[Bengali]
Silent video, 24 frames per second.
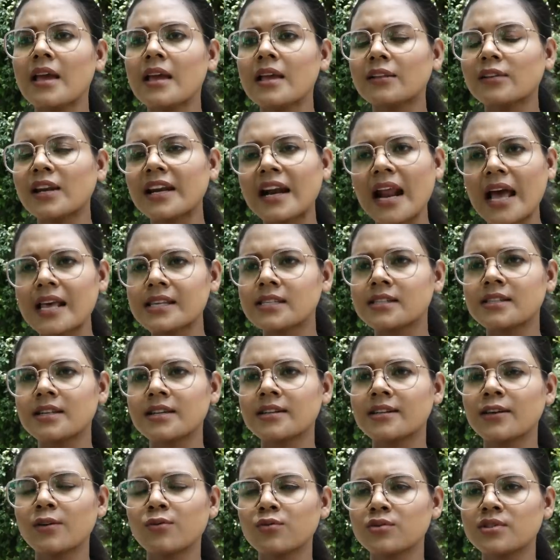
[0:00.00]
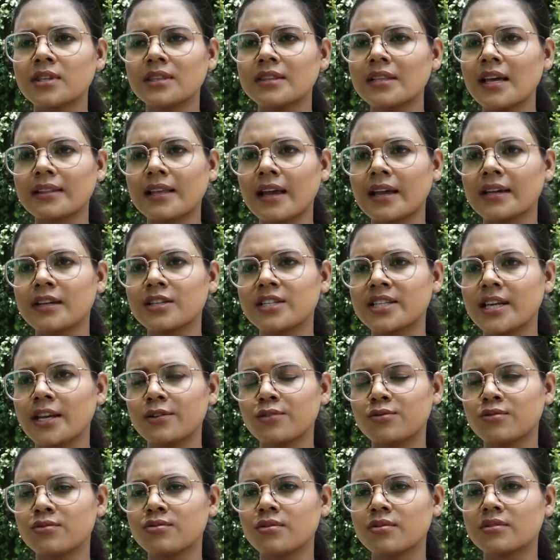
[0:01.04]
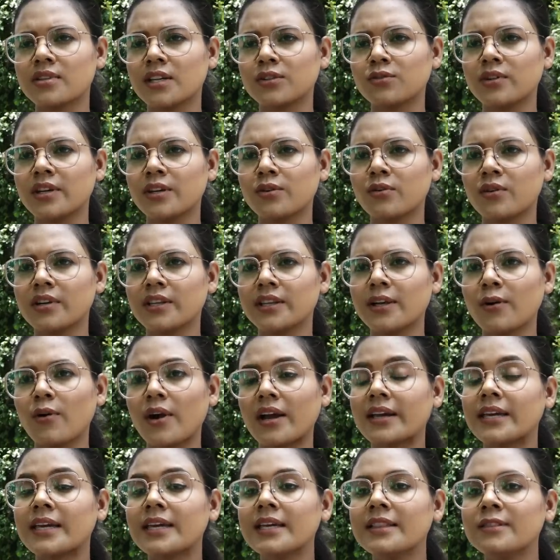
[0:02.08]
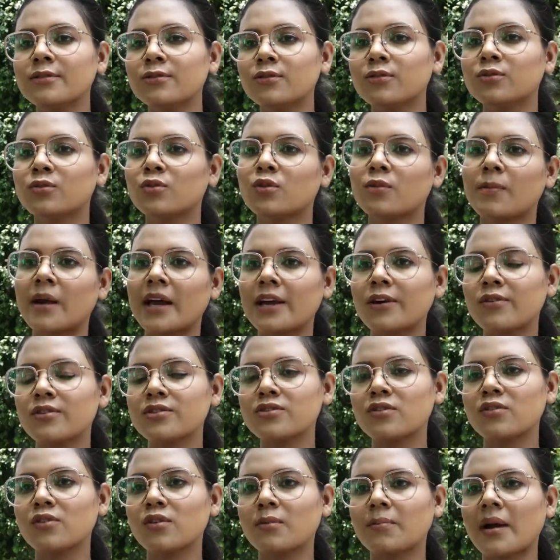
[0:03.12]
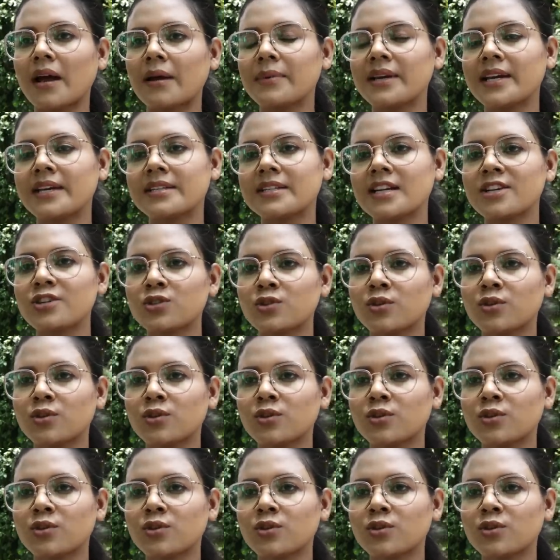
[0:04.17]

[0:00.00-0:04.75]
তাহলে রাষ্ট্রের কি উচিত না তাকে সেই সুযোগটা তৈরি করে দেওয়া কিন্তু দুর্ভাগ্যজনকভাবে এটাই